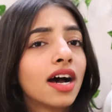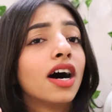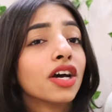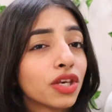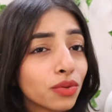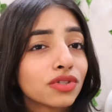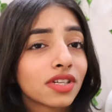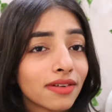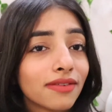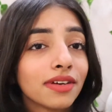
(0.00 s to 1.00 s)
अ
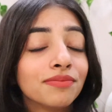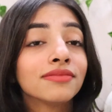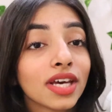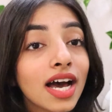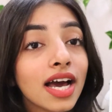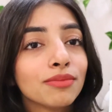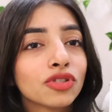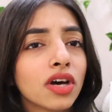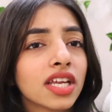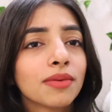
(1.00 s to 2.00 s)
गिव अवे या आई एम
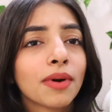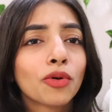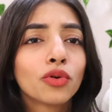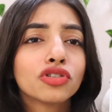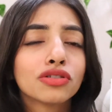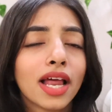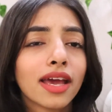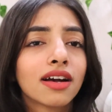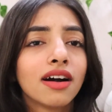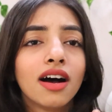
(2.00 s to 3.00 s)
सॉरी कि मैं आपको कुछ
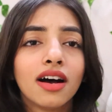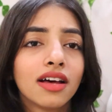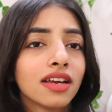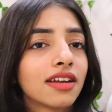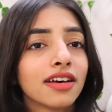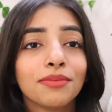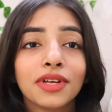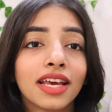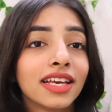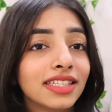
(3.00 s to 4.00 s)
लाइक like, रिटर्न uh,
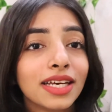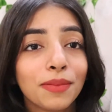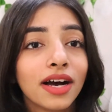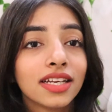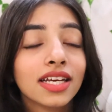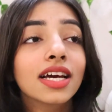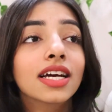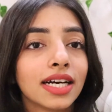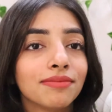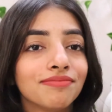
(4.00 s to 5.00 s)
में नहीं दे पा रही
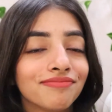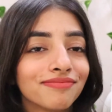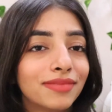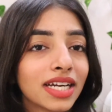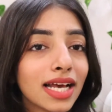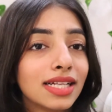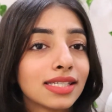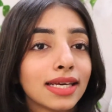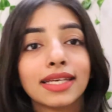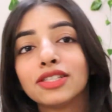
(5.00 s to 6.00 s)
बट आई
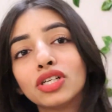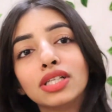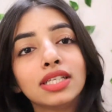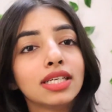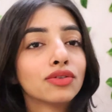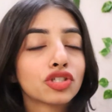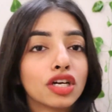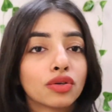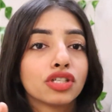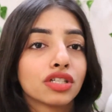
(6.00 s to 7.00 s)
से कि जल्दी कुछ
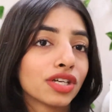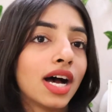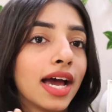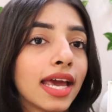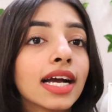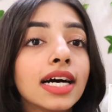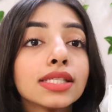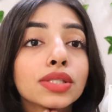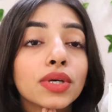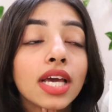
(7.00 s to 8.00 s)
ना कुछ अच्छा आएगा
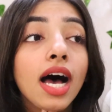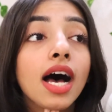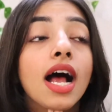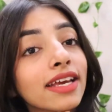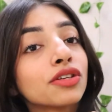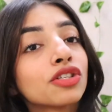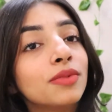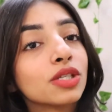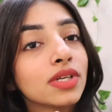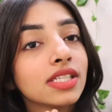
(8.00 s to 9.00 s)
सो या थैंक यू सो
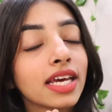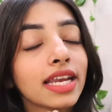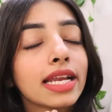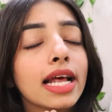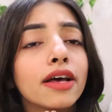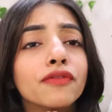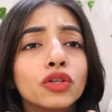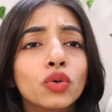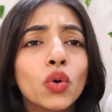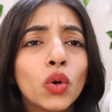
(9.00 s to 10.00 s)
मच वंस अगेन एंड आई लव
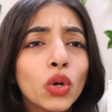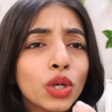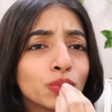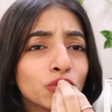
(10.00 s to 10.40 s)
यू ऑल